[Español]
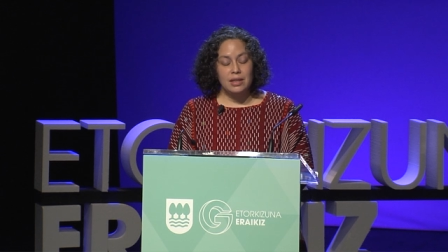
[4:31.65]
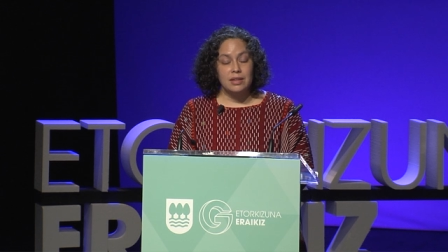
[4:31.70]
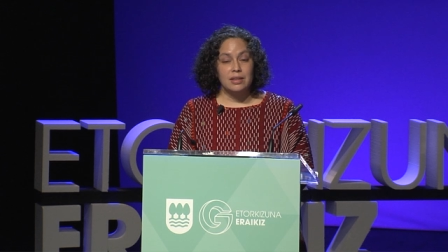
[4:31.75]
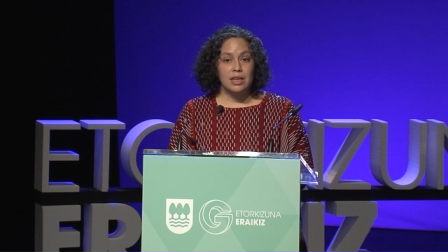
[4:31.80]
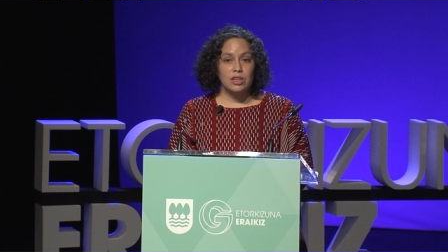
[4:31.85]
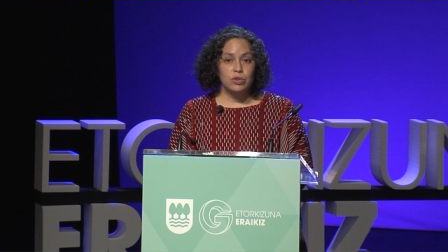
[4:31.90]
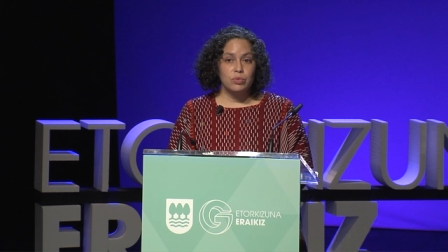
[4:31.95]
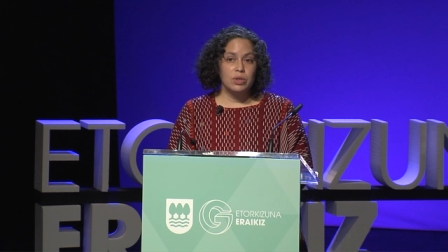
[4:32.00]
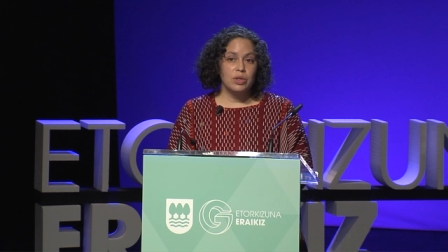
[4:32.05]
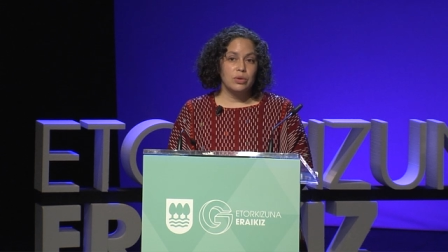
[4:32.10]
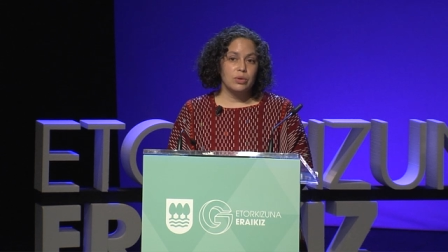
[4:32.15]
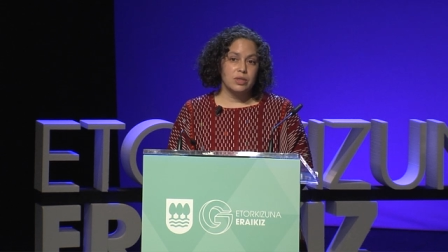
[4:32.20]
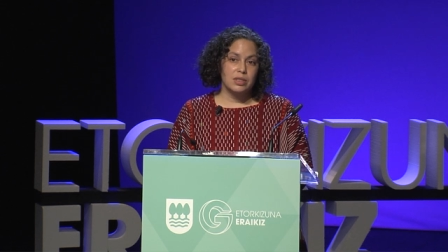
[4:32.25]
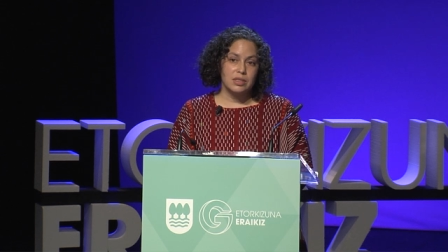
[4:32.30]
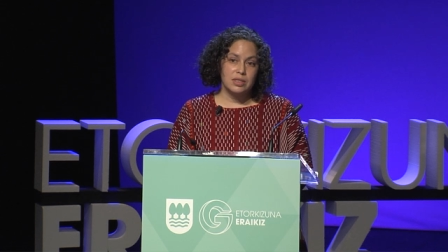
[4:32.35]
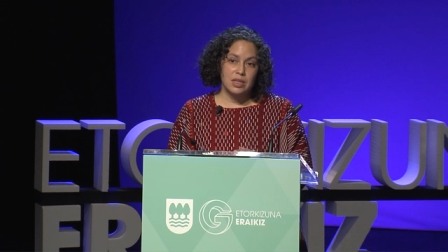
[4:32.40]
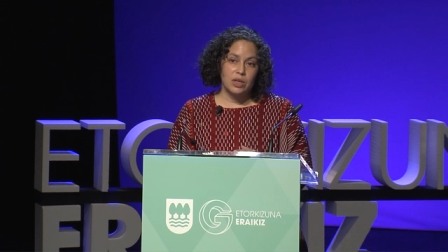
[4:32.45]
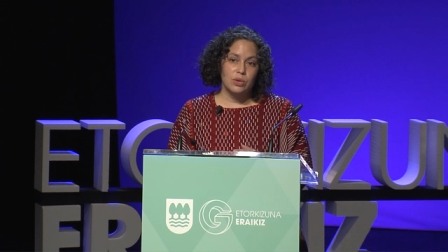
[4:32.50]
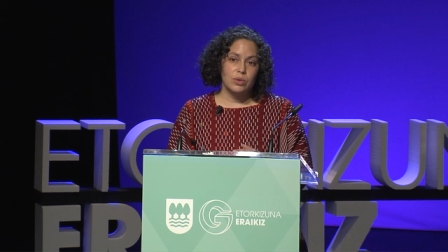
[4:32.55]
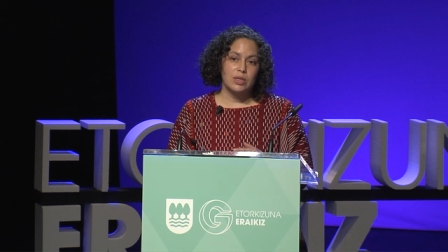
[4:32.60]
tanto en los
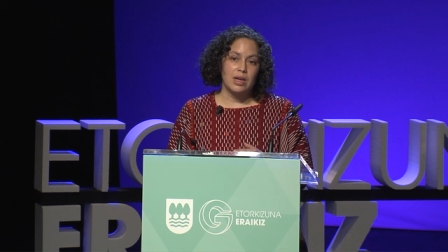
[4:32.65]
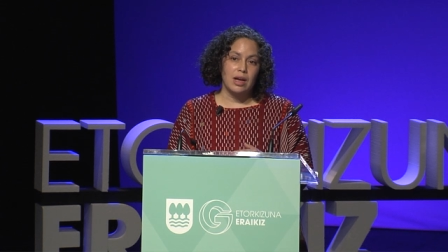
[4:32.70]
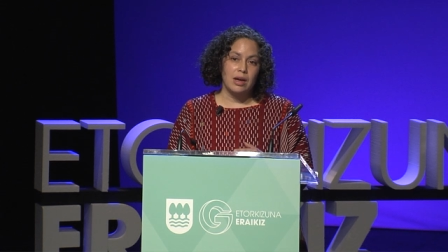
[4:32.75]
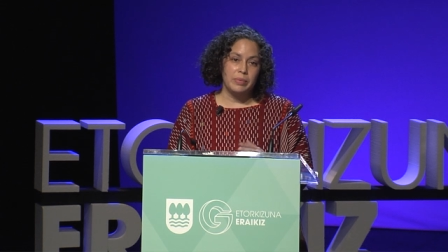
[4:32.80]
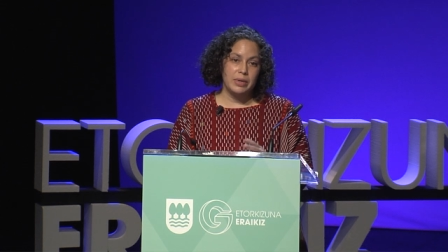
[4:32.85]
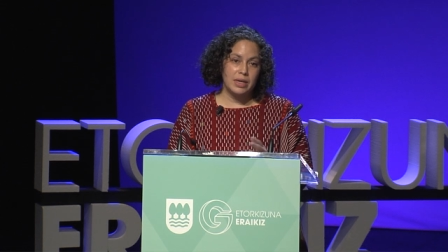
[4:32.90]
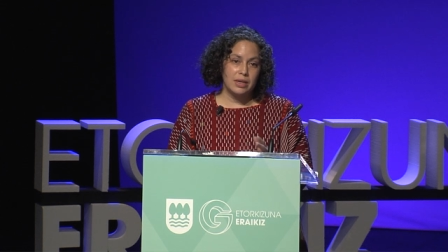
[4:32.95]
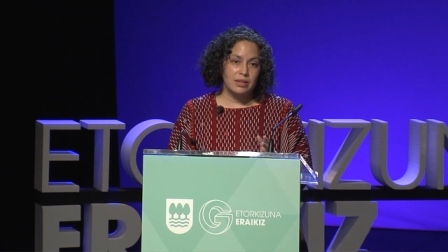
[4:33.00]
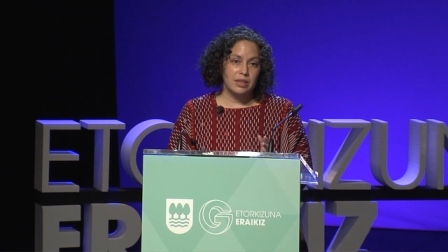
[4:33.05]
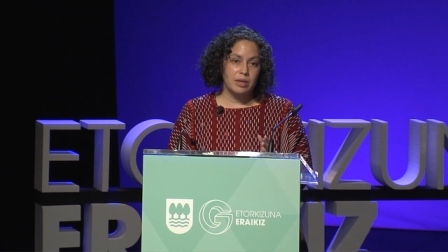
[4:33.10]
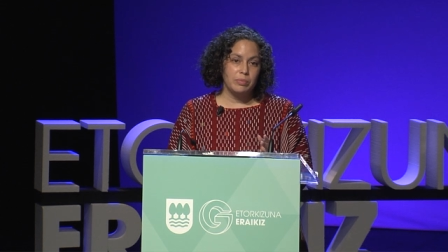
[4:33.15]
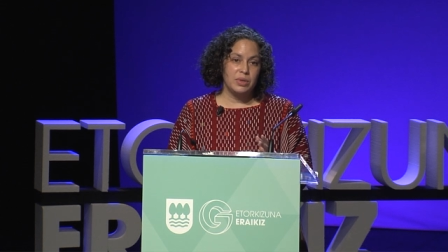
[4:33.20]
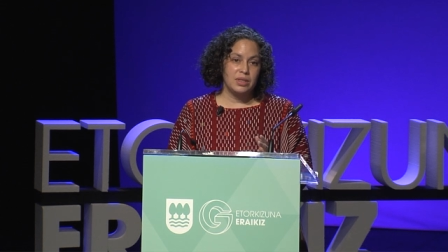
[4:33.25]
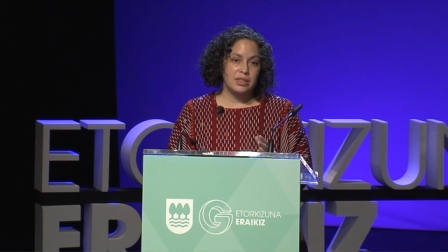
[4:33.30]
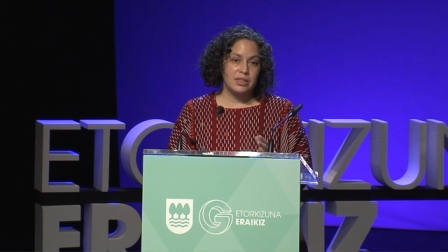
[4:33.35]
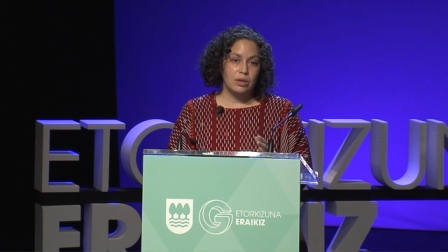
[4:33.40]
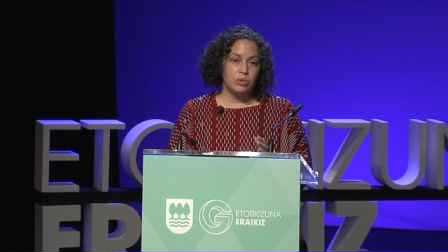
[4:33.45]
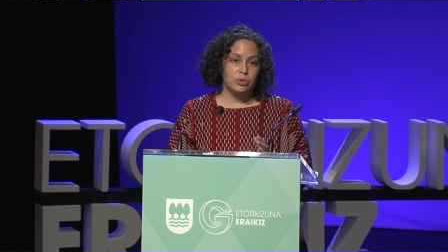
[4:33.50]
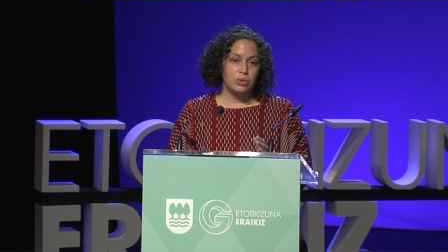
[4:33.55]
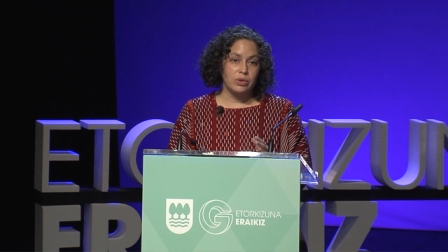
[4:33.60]
estados
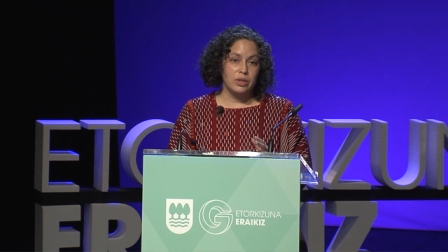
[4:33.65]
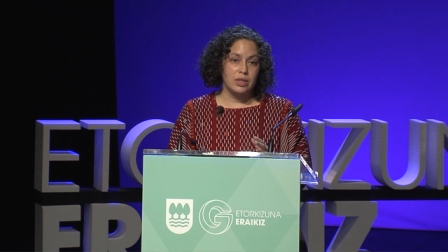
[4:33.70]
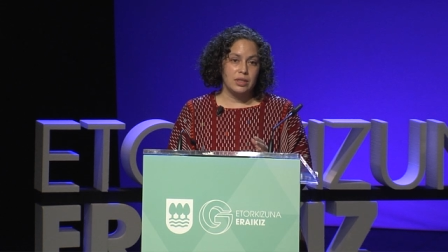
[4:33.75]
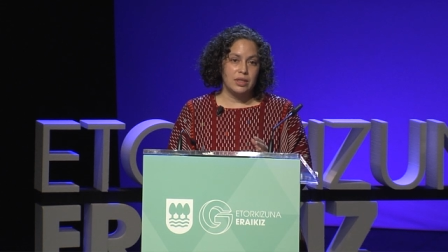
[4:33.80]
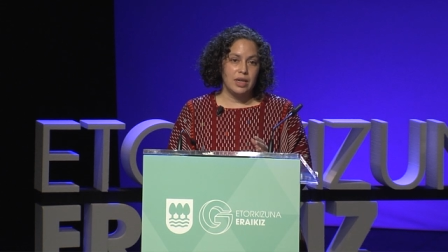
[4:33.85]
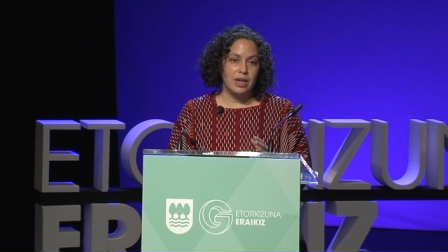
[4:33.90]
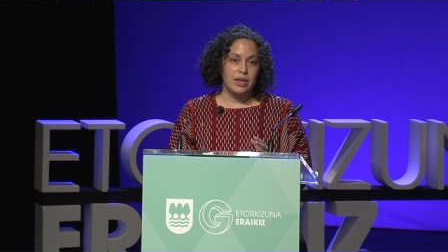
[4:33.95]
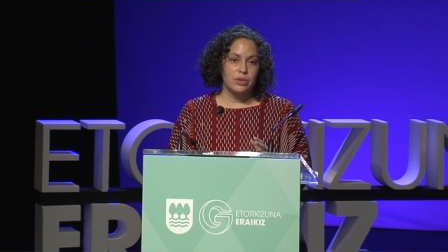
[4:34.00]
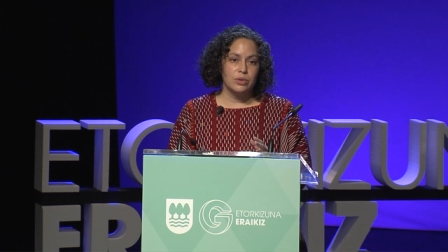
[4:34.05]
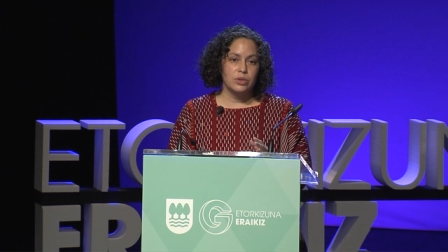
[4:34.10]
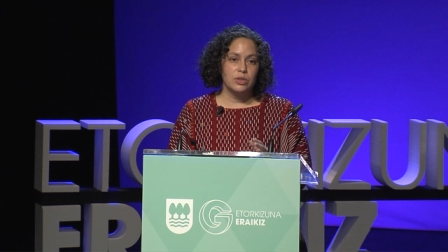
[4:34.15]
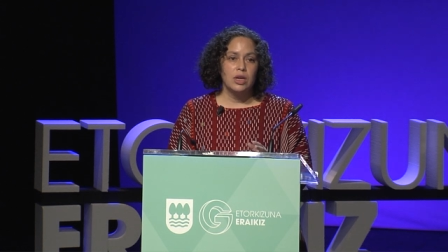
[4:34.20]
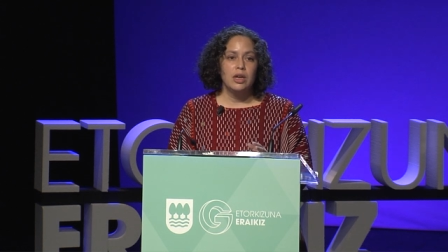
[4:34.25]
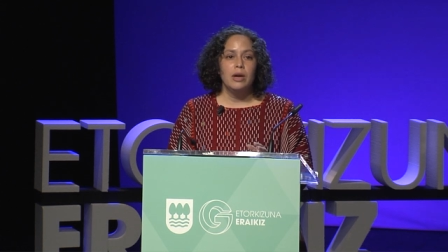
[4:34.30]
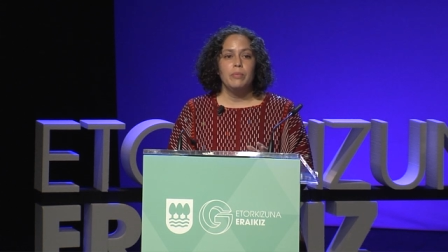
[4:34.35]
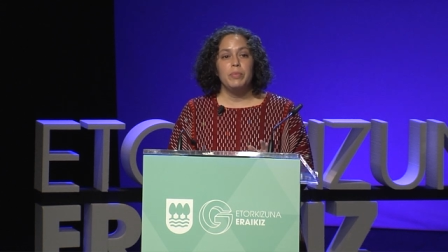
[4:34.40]
abiertamente autoritarios,